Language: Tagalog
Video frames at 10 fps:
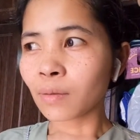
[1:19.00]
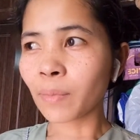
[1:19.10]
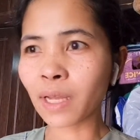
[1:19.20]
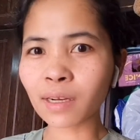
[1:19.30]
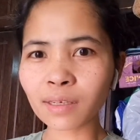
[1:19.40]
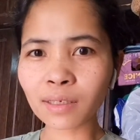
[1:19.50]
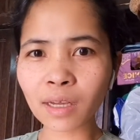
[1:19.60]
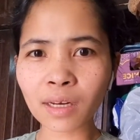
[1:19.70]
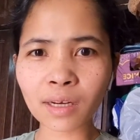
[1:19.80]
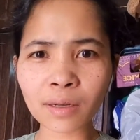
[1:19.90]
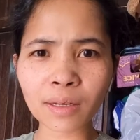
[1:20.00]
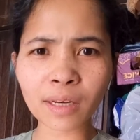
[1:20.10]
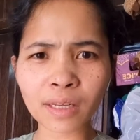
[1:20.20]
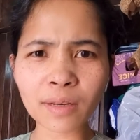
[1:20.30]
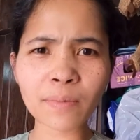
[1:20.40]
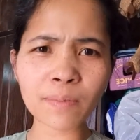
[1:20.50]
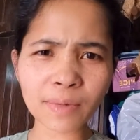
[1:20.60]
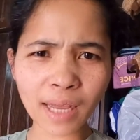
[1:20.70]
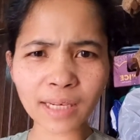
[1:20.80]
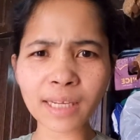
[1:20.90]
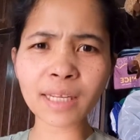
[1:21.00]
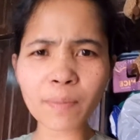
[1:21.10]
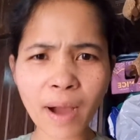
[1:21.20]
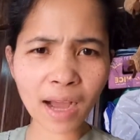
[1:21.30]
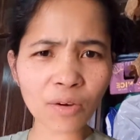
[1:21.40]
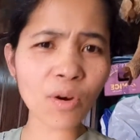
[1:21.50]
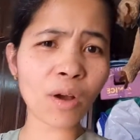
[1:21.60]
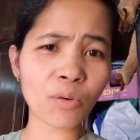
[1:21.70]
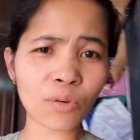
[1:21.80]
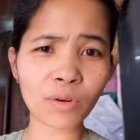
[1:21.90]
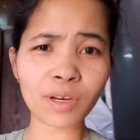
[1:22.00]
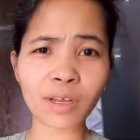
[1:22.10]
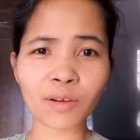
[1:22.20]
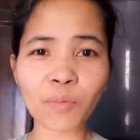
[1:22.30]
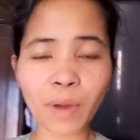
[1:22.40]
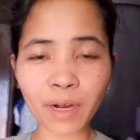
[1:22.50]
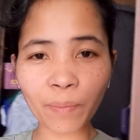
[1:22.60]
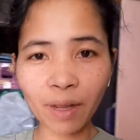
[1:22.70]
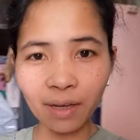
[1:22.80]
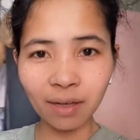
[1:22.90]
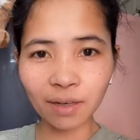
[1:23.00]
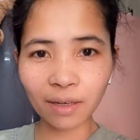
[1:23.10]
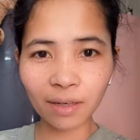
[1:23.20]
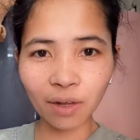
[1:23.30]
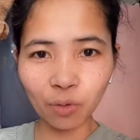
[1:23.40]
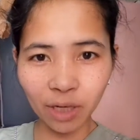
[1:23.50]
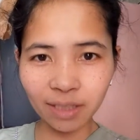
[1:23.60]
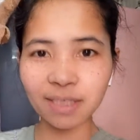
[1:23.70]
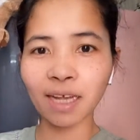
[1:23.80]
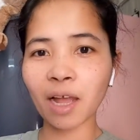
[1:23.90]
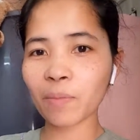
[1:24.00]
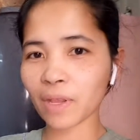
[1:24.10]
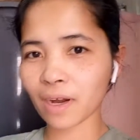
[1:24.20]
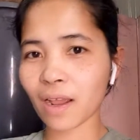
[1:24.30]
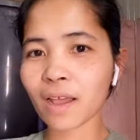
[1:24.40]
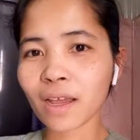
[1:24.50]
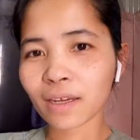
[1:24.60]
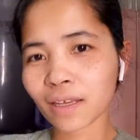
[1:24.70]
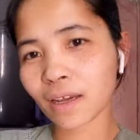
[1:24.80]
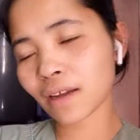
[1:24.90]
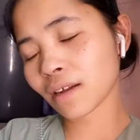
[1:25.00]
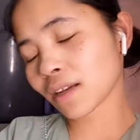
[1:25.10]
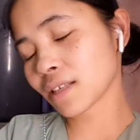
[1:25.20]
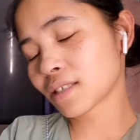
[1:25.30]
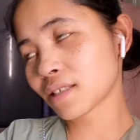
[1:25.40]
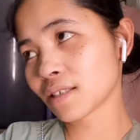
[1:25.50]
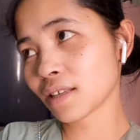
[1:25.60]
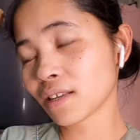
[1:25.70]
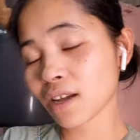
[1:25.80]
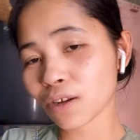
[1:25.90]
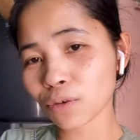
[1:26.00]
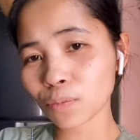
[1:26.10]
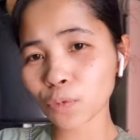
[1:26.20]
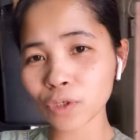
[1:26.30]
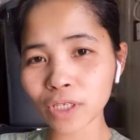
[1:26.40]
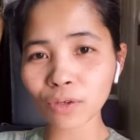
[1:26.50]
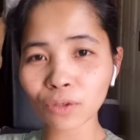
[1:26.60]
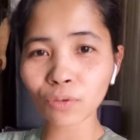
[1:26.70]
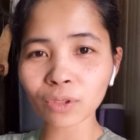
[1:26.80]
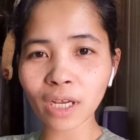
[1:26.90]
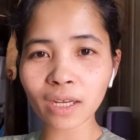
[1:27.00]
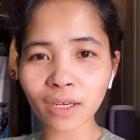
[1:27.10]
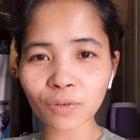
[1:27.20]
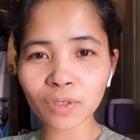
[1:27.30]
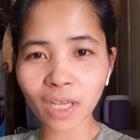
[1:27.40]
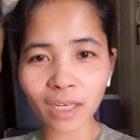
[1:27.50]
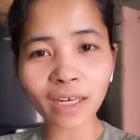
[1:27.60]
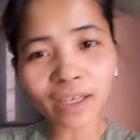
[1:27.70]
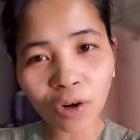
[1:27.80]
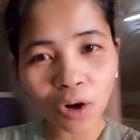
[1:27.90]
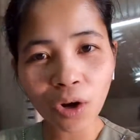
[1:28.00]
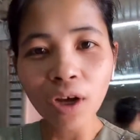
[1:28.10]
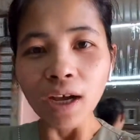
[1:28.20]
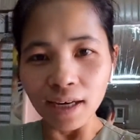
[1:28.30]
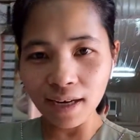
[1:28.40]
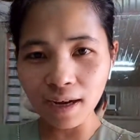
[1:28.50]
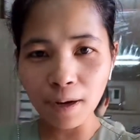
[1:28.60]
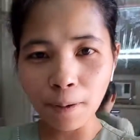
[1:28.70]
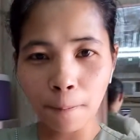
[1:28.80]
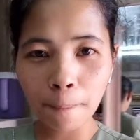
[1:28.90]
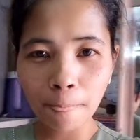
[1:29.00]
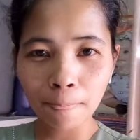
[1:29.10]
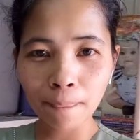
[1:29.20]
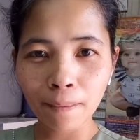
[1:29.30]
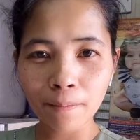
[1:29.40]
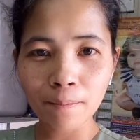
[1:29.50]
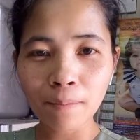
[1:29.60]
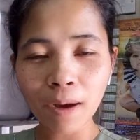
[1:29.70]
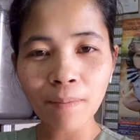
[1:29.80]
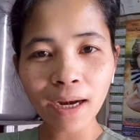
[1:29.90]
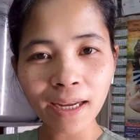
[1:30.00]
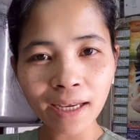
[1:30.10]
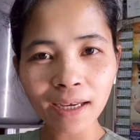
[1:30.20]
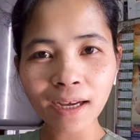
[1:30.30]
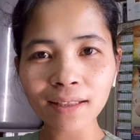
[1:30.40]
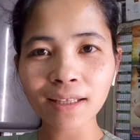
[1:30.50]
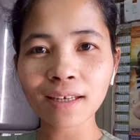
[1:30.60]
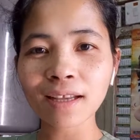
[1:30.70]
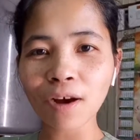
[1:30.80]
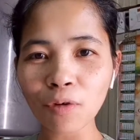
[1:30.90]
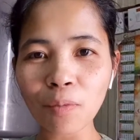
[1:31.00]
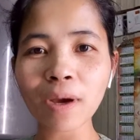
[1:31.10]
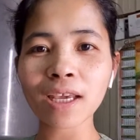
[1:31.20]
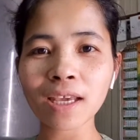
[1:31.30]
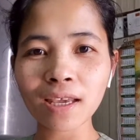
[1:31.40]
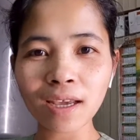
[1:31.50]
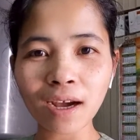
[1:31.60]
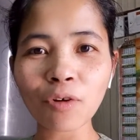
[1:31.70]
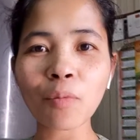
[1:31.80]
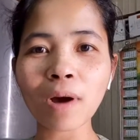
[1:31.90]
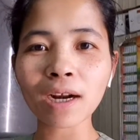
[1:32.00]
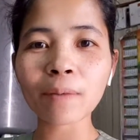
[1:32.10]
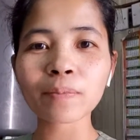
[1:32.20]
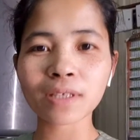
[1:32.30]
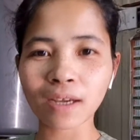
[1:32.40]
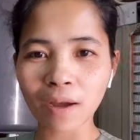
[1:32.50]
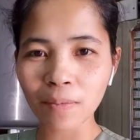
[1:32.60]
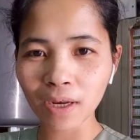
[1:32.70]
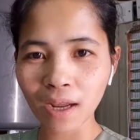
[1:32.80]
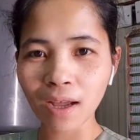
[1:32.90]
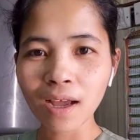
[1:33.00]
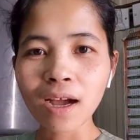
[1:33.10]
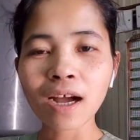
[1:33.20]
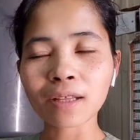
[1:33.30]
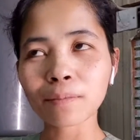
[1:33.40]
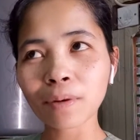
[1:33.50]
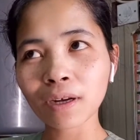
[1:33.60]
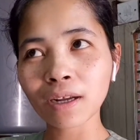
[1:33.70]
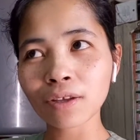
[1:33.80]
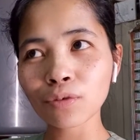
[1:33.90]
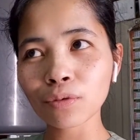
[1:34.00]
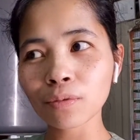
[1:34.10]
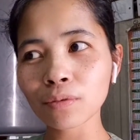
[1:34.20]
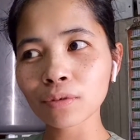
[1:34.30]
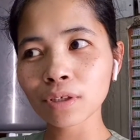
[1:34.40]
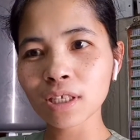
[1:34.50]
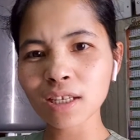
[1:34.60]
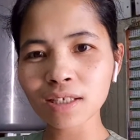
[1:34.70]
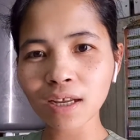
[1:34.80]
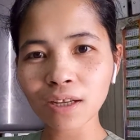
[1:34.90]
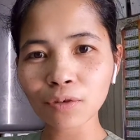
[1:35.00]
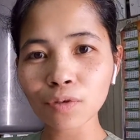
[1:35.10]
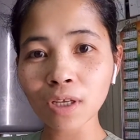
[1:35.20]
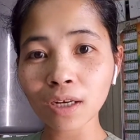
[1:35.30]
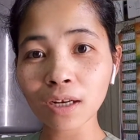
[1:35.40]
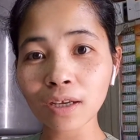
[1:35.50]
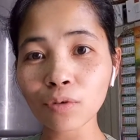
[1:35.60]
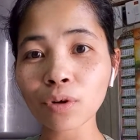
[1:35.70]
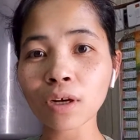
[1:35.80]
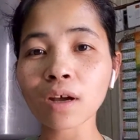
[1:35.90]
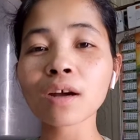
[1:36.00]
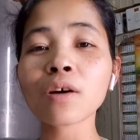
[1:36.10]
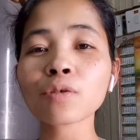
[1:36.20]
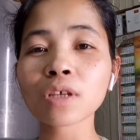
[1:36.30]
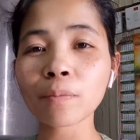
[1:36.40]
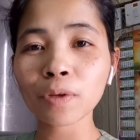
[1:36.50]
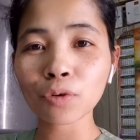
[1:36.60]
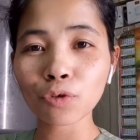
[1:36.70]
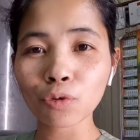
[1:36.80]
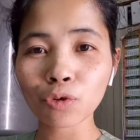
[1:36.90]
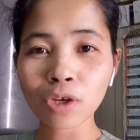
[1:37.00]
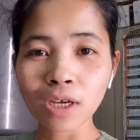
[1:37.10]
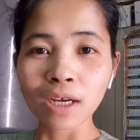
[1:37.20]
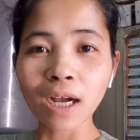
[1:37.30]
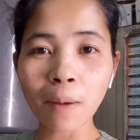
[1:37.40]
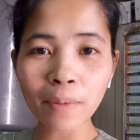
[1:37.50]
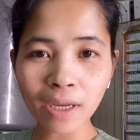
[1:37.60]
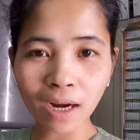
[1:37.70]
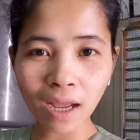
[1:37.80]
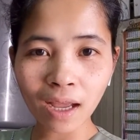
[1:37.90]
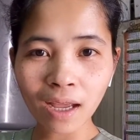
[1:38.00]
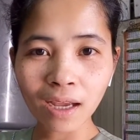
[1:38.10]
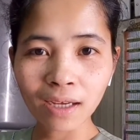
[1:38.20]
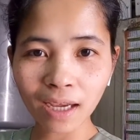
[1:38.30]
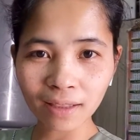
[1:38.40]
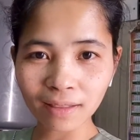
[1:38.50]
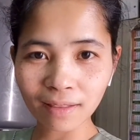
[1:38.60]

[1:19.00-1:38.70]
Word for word: parang nan, nanini, naninibago ako na humarap ag, na ulit sa camera. Kaya guys, ina-persecute ko talaga yung sarili ko na mm, babalik at hindi ako mahihiya humarap sa camera. At para yung sinasanay ko yung sarili ko, nakakausapin ko yung camera kahit